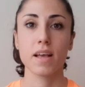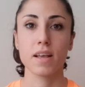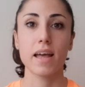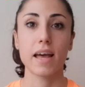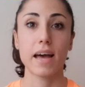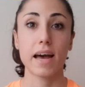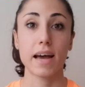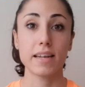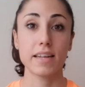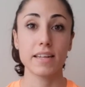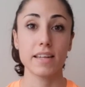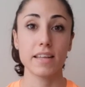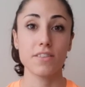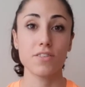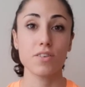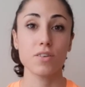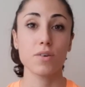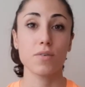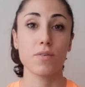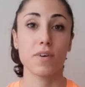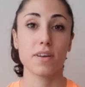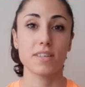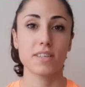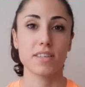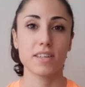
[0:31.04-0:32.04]
All'inizio
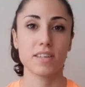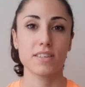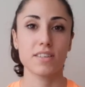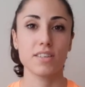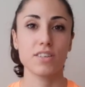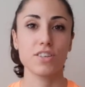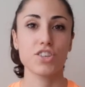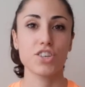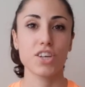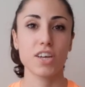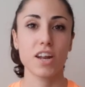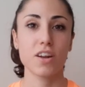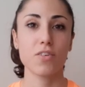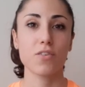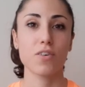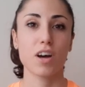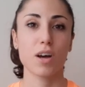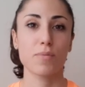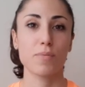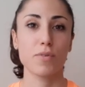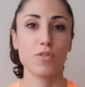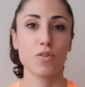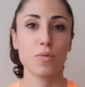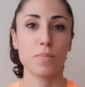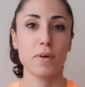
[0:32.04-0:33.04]
devo essere sincera, non
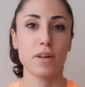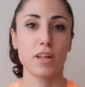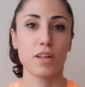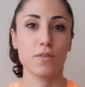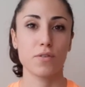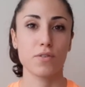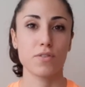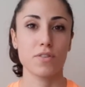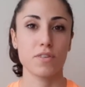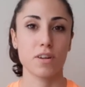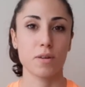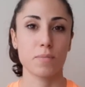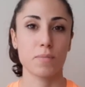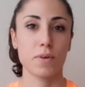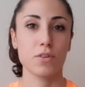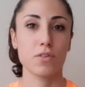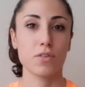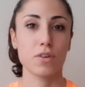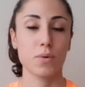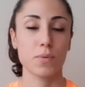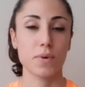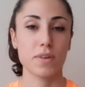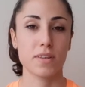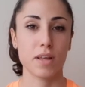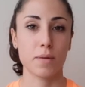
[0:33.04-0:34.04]
capivo bene il funzionamento
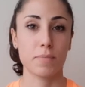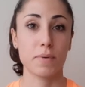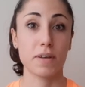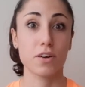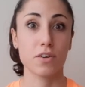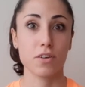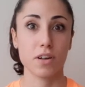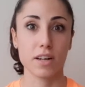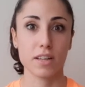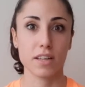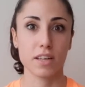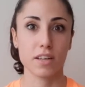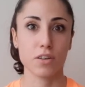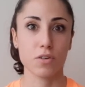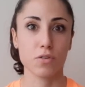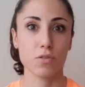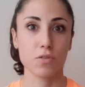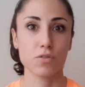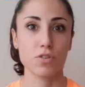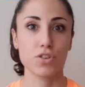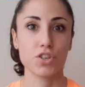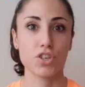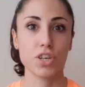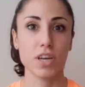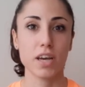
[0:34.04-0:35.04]
di questa piccola
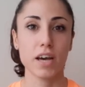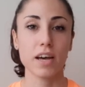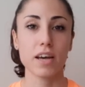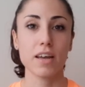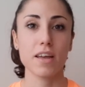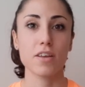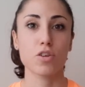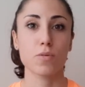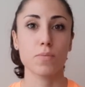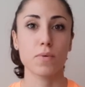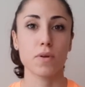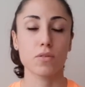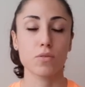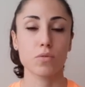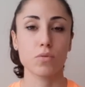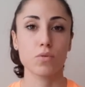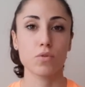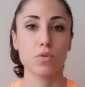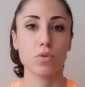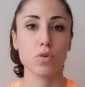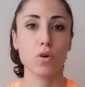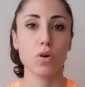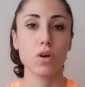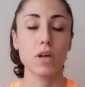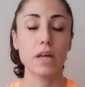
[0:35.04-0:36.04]
tecnologia e
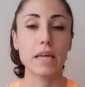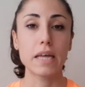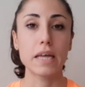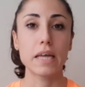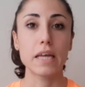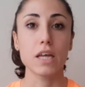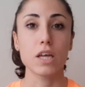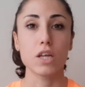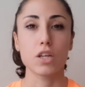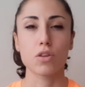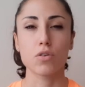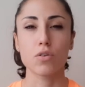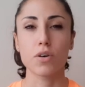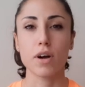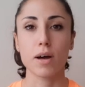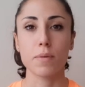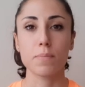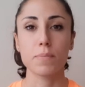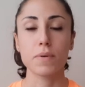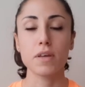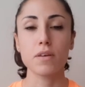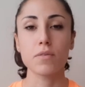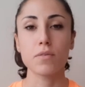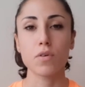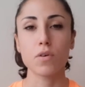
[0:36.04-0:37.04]
soprattutto non
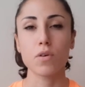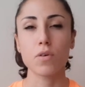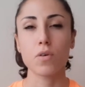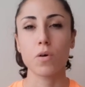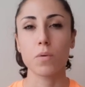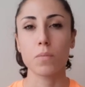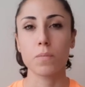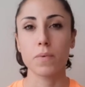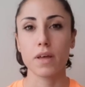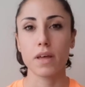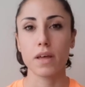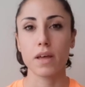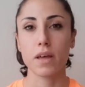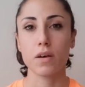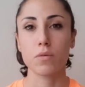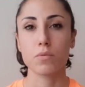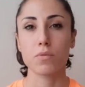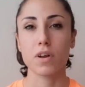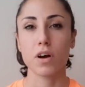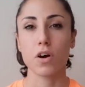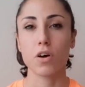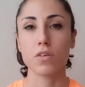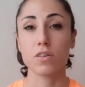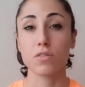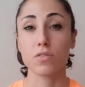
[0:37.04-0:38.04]
capivo come
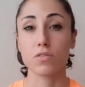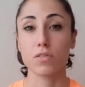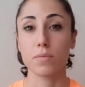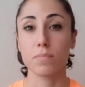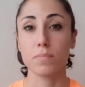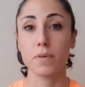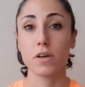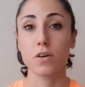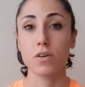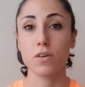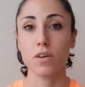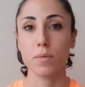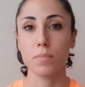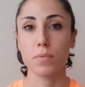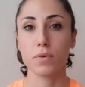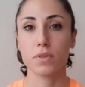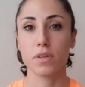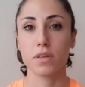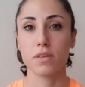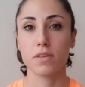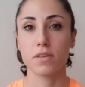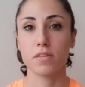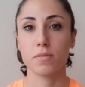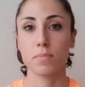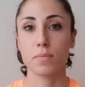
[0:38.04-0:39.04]
una cosa così piccola
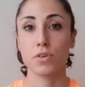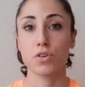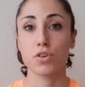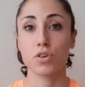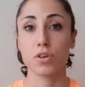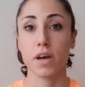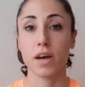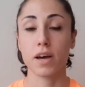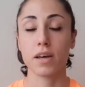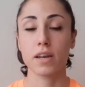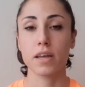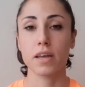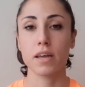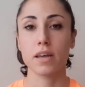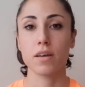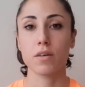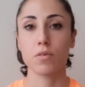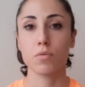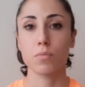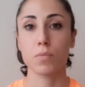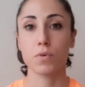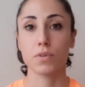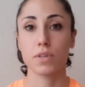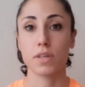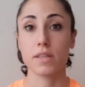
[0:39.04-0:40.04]
potesse sprigionare
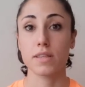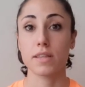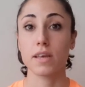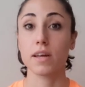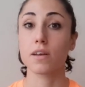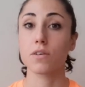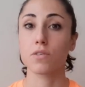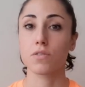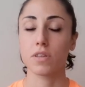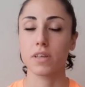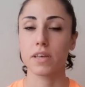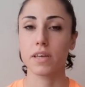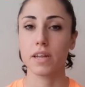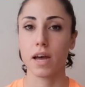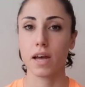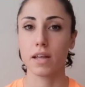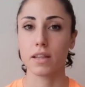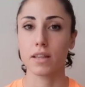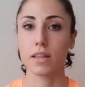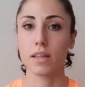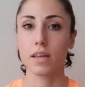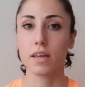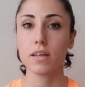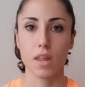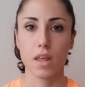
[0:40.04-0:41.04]
un potenziale così
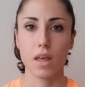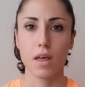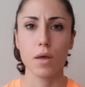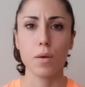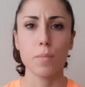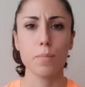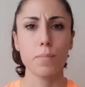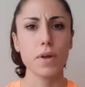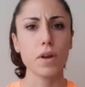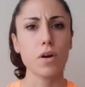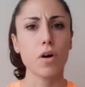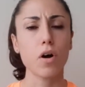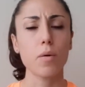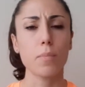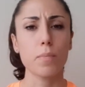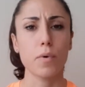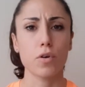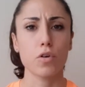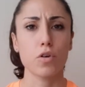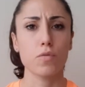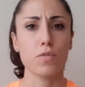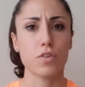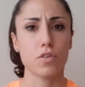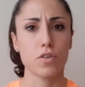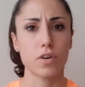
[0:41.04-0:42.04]
grande. Però
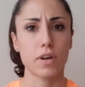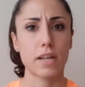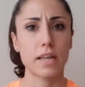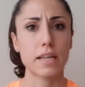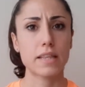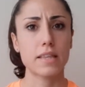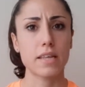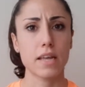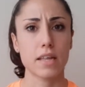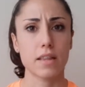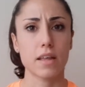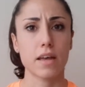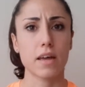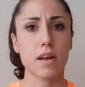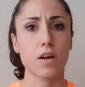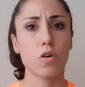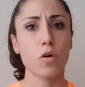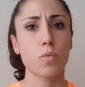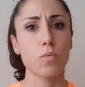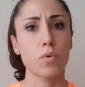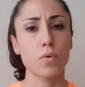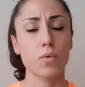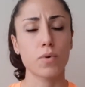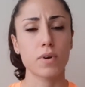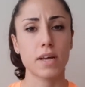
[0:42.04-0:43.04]
poi ho visto che l'azienda era
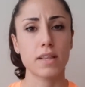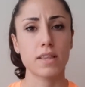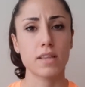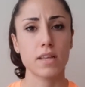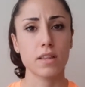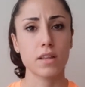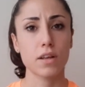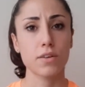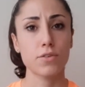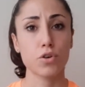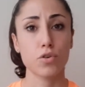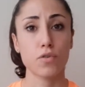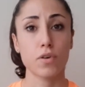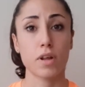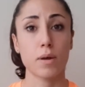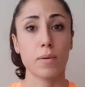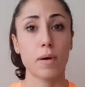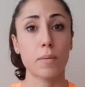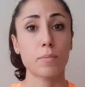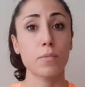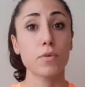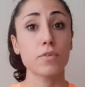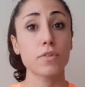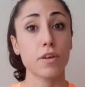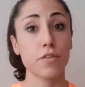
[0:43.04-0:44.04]
comunque un'azienda giovane,
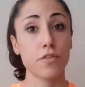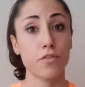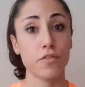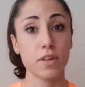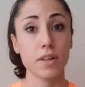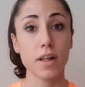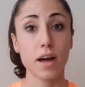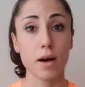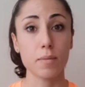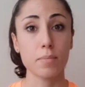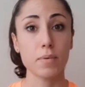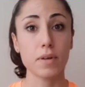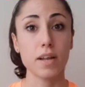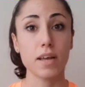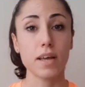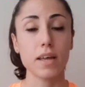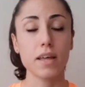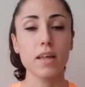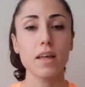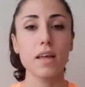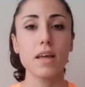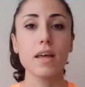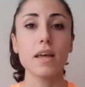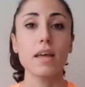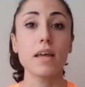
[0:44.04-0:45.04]
ma molto
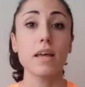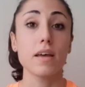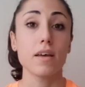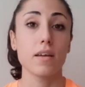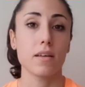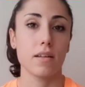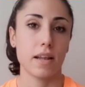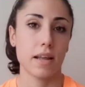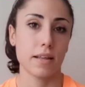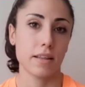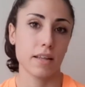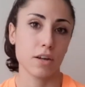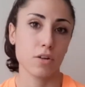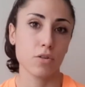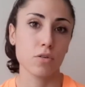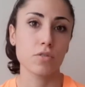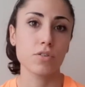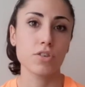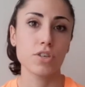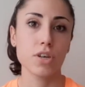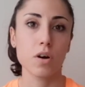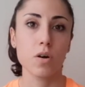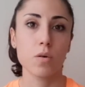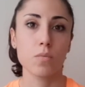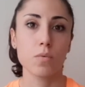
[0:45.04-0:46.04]
affidabile la
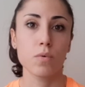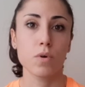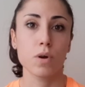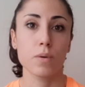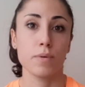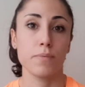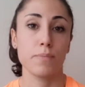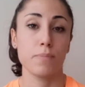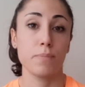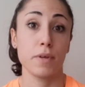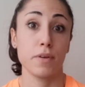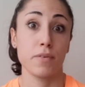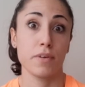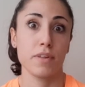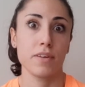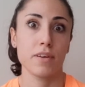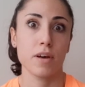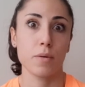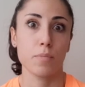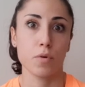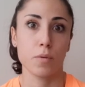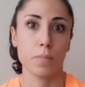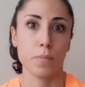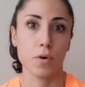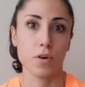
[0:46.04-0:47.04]
tecnologia comunque mi,
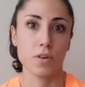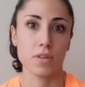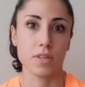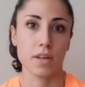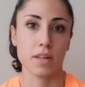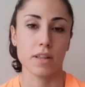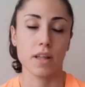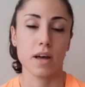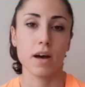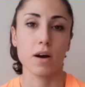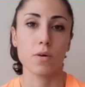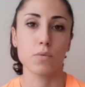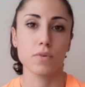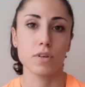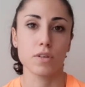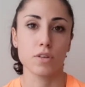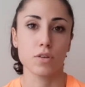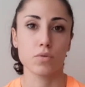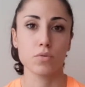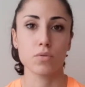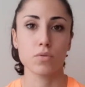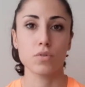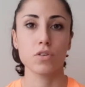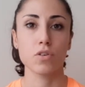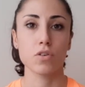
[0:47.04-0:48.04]
veniva proposta da
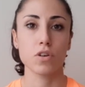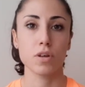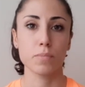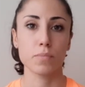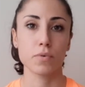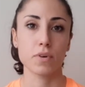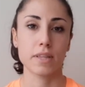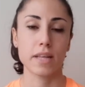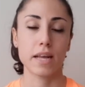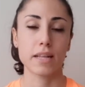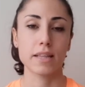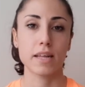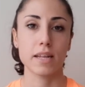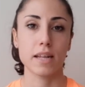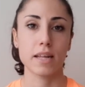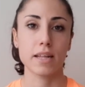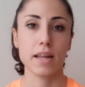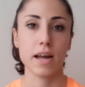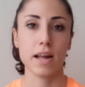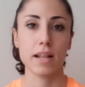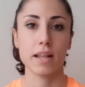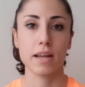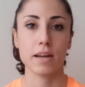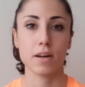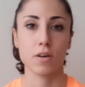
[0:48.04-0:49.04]
un'istituzione importante in
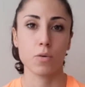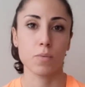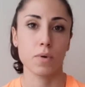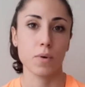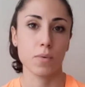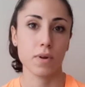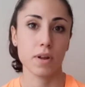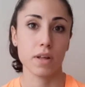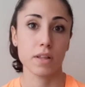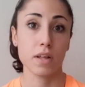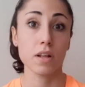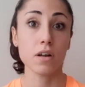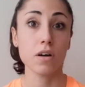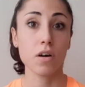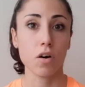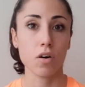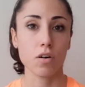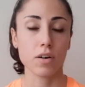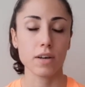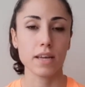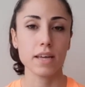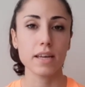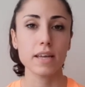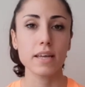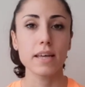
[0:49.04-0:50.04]
Italia come quella del
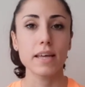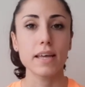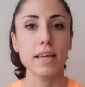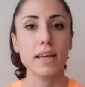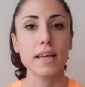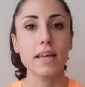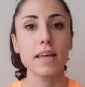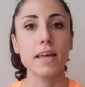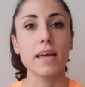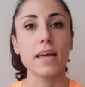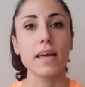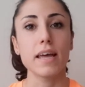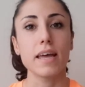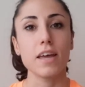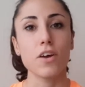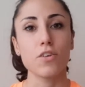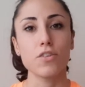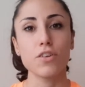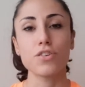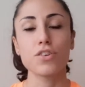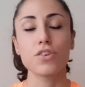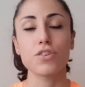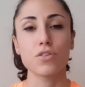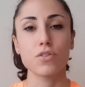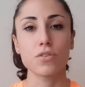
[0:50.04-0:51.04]
CONI e ho
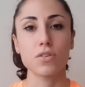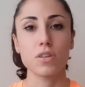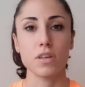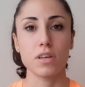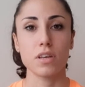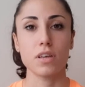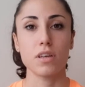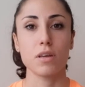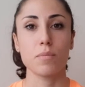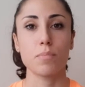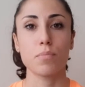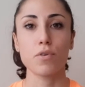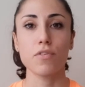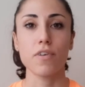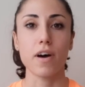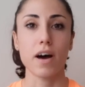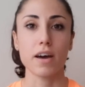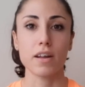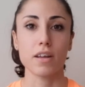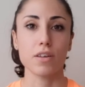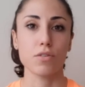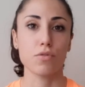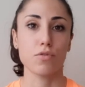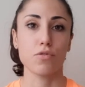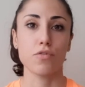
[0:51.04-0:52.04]
deciso di
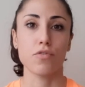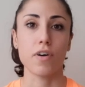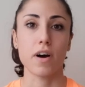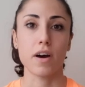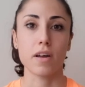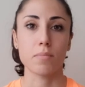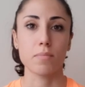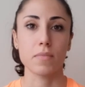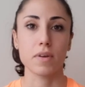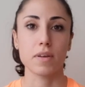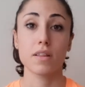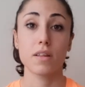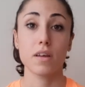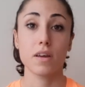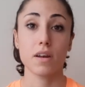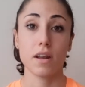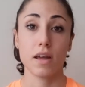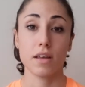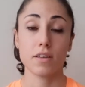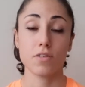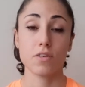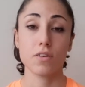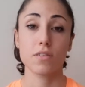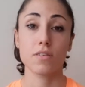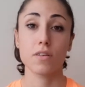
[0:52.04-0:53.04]
provare e tuffarmi. Del
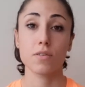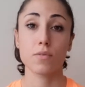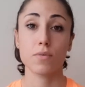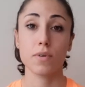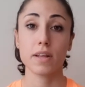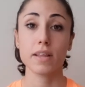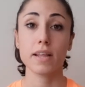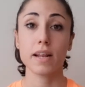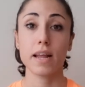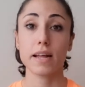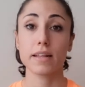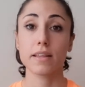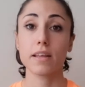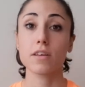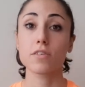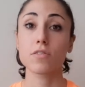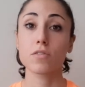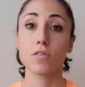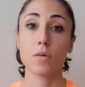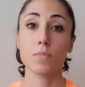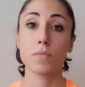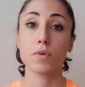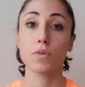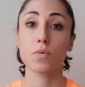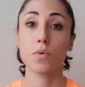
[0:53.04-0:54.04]
resto, essendo un atleta,
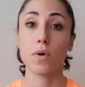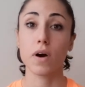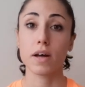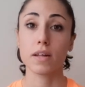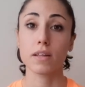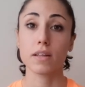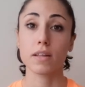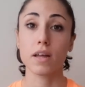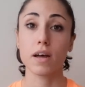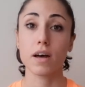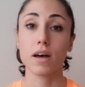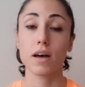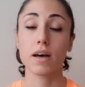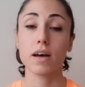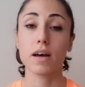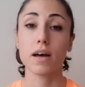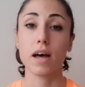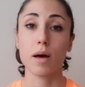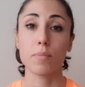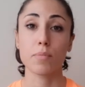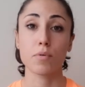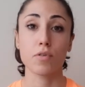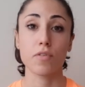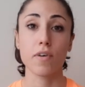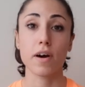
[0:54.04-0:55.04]
sono abituata
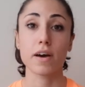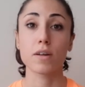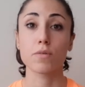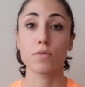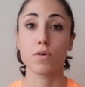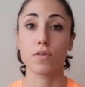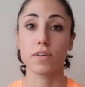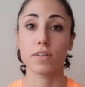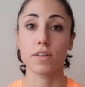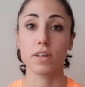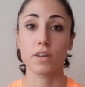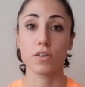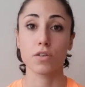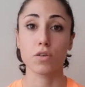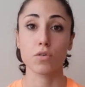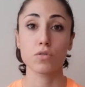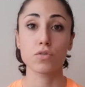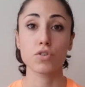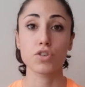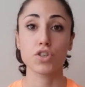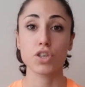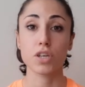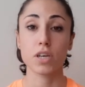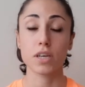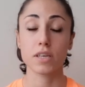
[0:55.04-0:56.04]
a provare nuove
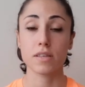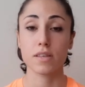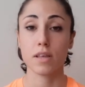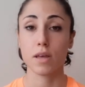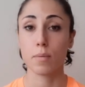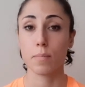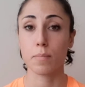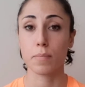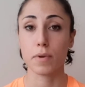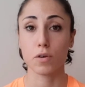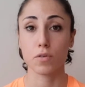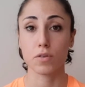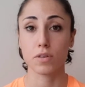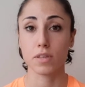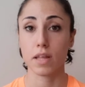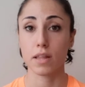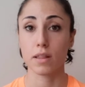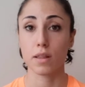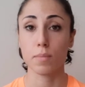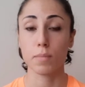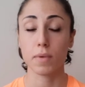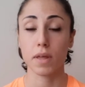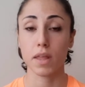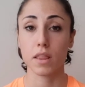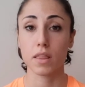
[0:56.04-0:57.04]
tecnologie sempre,
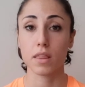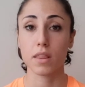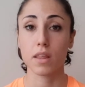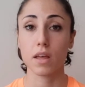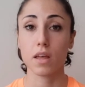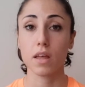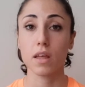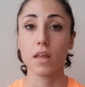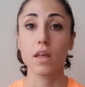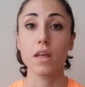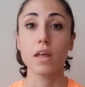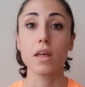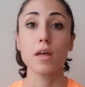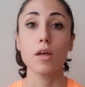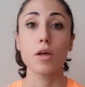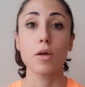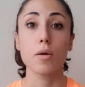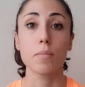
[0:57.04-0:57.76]
costantemente